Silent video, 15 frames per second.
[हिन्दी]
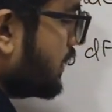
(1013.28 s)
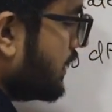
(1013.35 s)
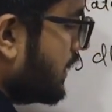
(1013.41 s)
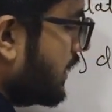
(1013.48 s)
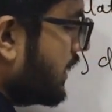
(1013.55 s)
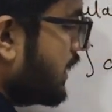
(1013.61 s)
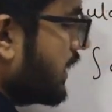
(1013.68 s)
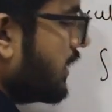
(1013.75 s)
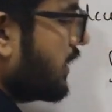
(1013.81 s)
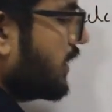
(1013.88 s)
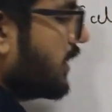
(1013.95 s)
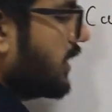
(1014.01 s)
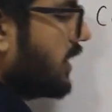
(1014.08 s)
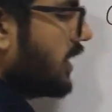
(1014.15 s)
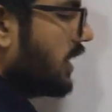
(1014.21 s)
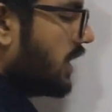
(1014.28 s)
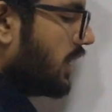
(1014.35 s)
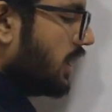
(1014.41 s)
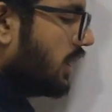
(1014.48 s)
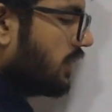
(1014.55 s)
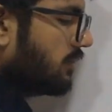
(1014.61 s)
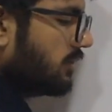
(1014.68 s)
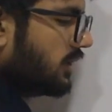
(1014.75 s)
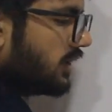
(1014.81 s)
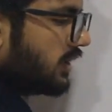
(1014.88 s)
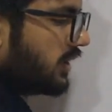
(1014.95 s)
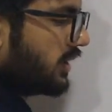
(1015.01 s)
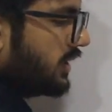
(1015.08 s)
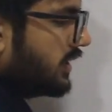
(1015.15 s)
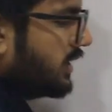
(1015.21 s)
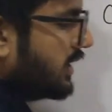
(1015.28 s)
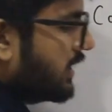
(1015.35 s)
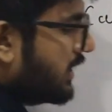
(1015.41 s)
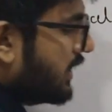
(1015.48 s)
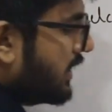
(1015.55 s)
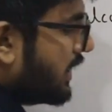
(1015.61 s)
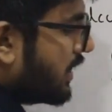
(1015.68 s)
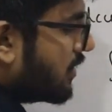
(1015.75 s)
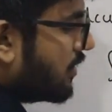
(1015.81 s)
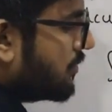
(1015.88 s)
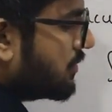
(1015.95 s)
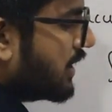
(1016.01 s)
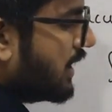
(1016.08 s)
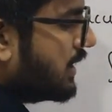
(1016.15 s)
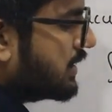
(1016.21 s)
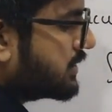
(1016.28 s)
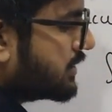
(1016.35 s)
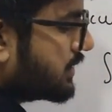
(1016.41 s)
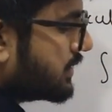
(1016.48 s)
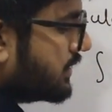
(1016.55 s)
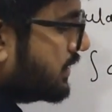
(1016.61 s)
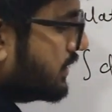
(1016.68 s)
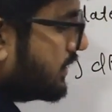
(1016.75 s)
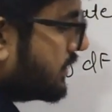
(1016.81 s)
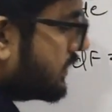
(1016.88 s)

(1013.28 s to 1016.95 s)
ठीक है अब डी थीटा को हम क्या लिख सकते हैं